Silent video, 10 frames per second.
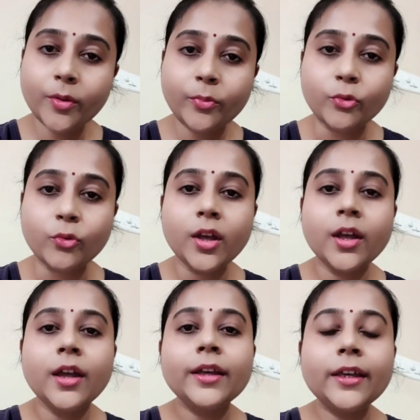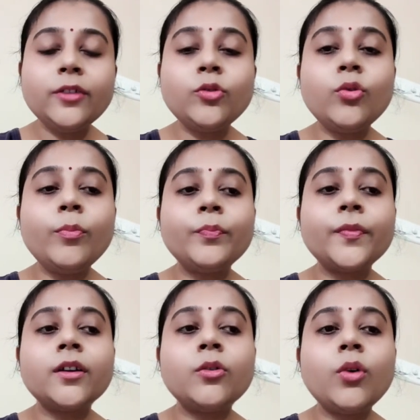পড়ুক কিন্তু
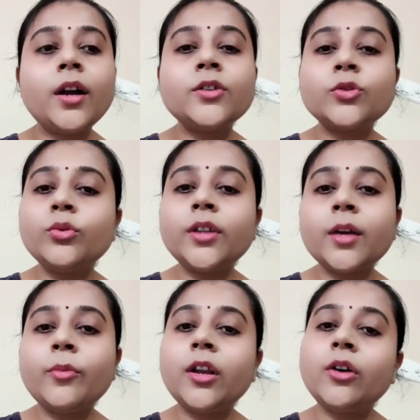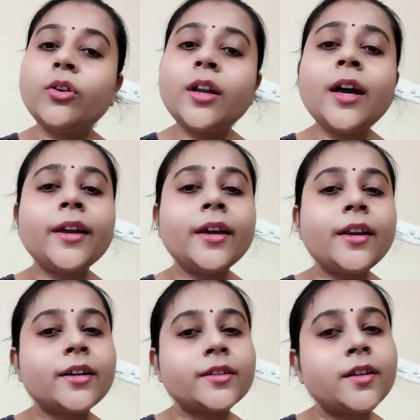ওখানে স্কুল থেকে বলা হলো না একে
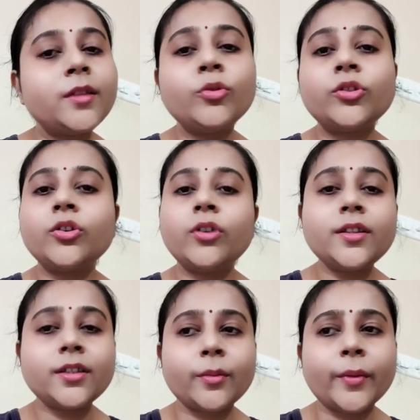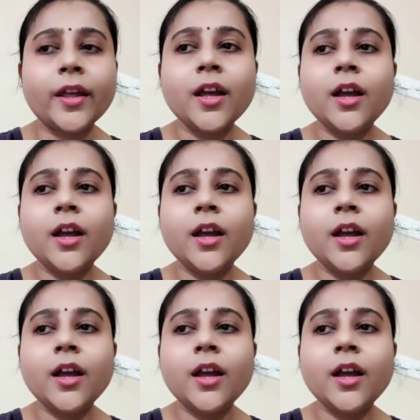নার্সারিতে ভর্তি করা যেতে পারে